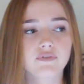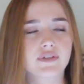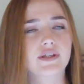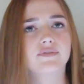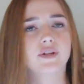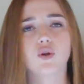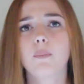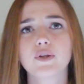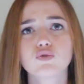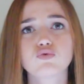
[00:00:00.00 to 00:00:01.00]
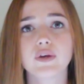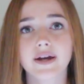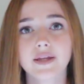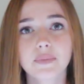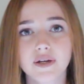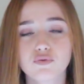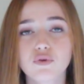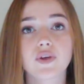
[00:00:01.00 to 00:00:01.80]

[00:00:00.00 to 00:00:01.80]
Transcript: enfin ça à venir non pas du tout, il a rien de prévu.